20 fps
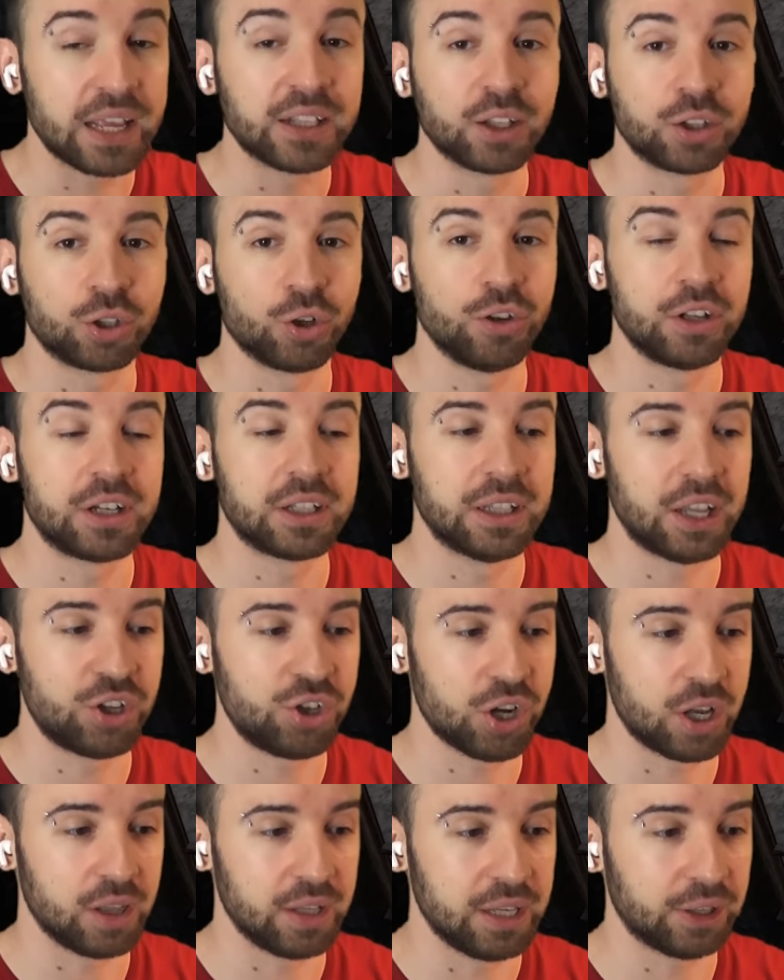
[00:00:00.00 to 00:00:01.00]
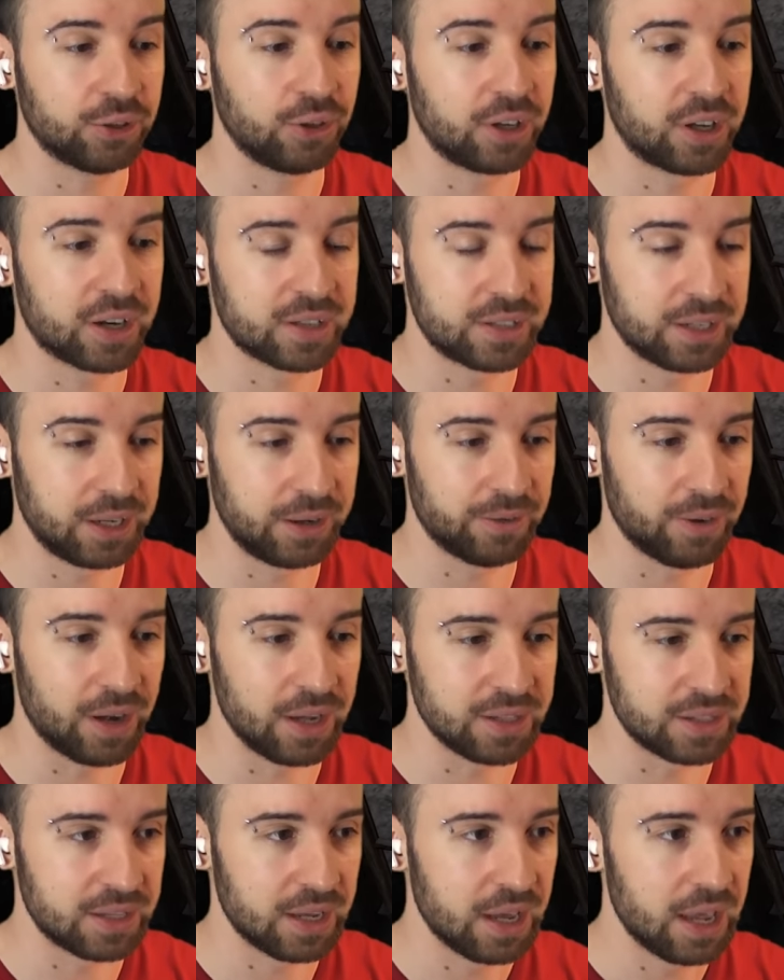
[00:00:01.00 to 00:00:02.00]
это только начало. Я только
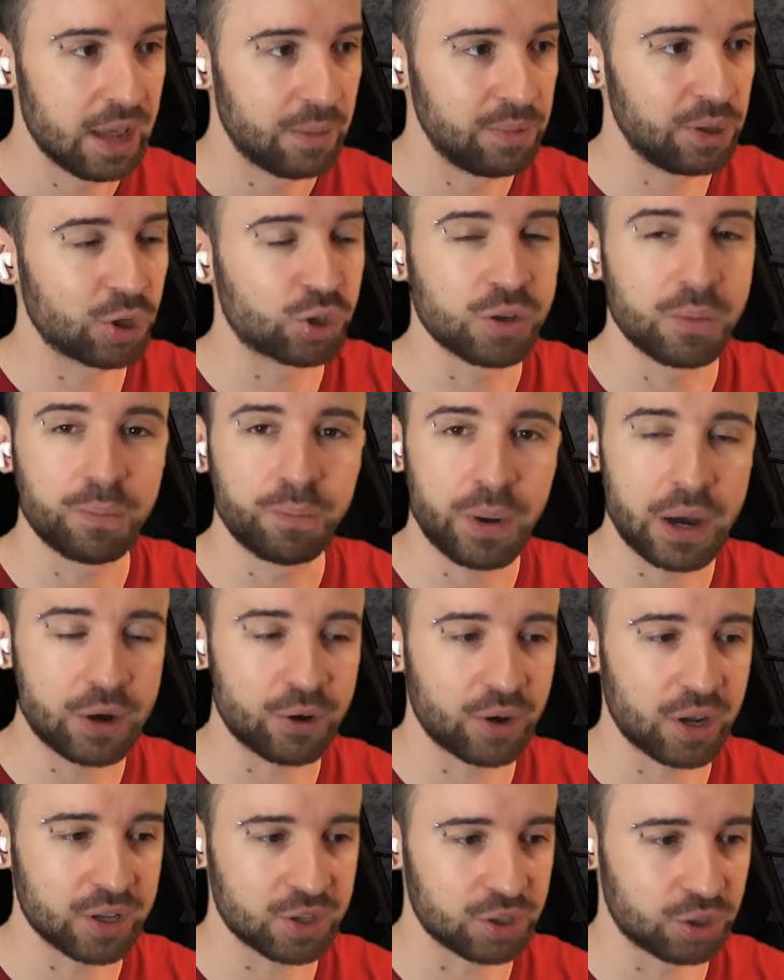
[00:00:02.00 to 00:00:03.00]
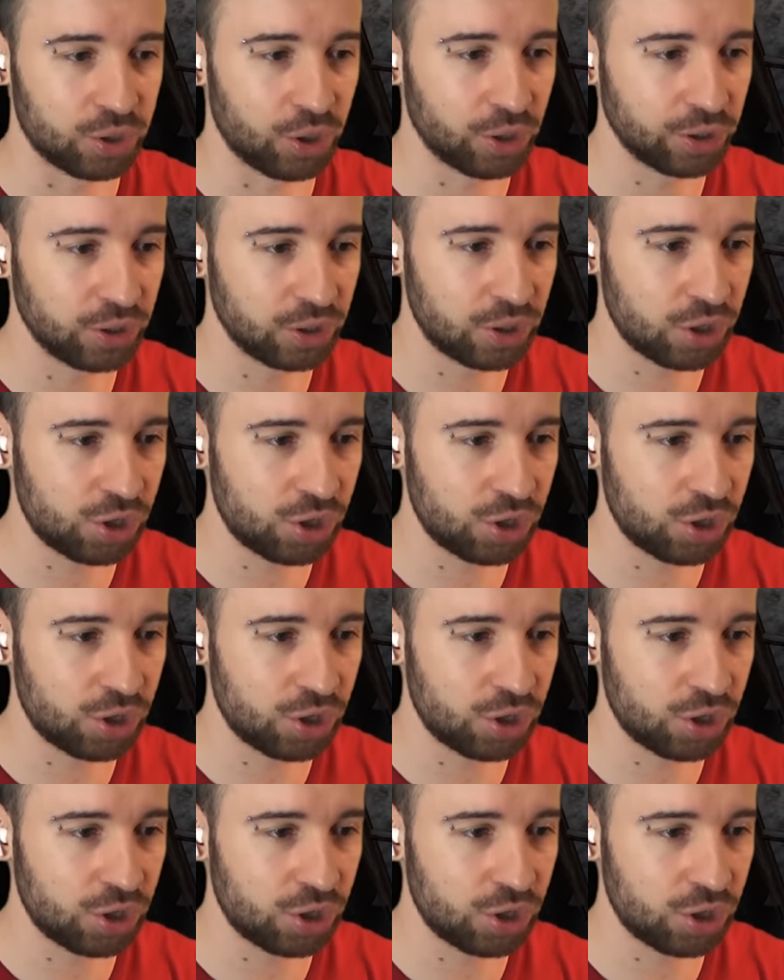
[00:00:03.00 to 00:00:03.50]
разогреваюсь. Мне нужно пару раз сдохнуть